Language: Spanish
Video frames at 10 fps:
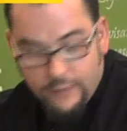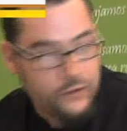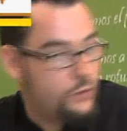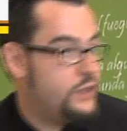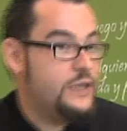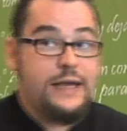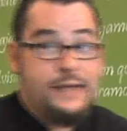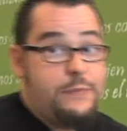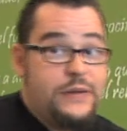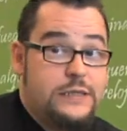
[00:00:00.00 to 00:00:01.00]
la
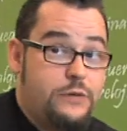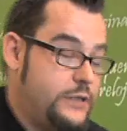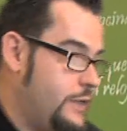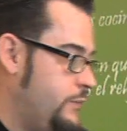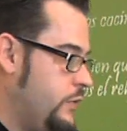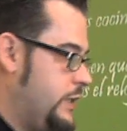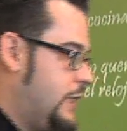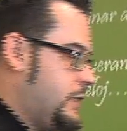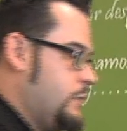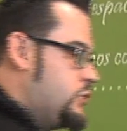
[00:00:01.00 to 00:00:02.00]
merlucita ya ha pasado el tiempo,
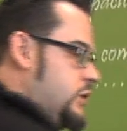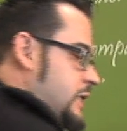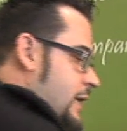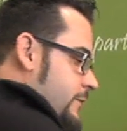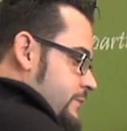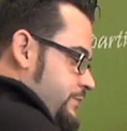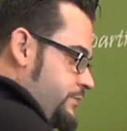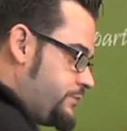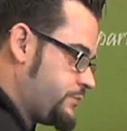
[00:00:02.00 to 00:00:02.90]
ya la tenemos hecha.